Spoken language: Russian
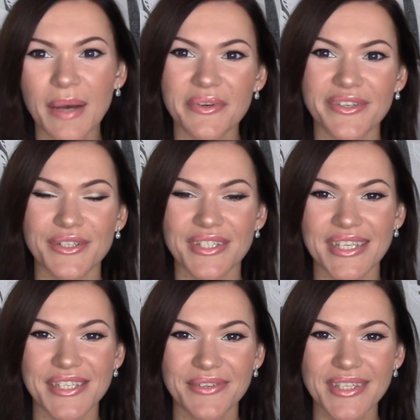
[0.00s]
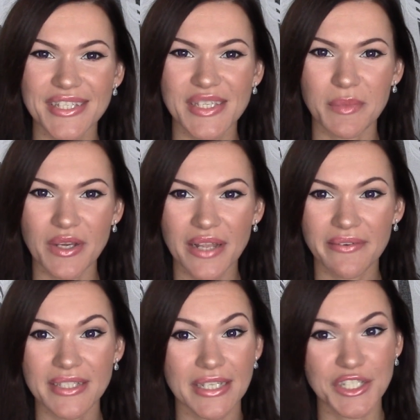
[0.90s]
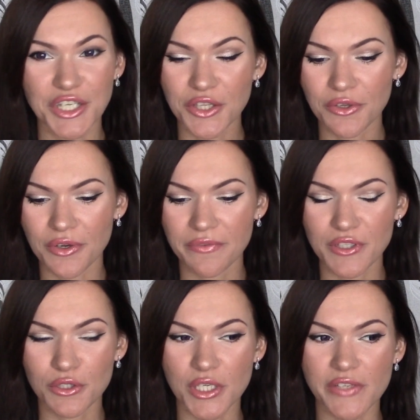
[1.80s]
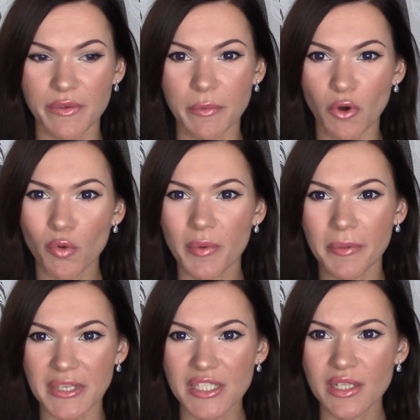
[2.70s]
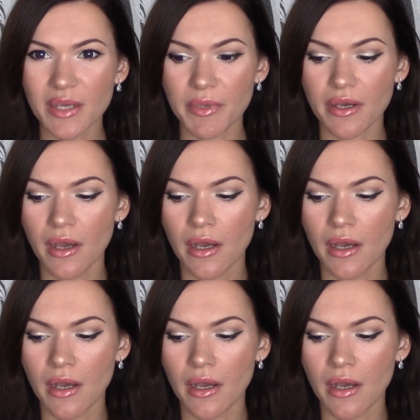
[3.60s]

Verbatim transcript: Привет, друзья! Сегодня я снимаю для вас очередное видео со своими покупками и посылками.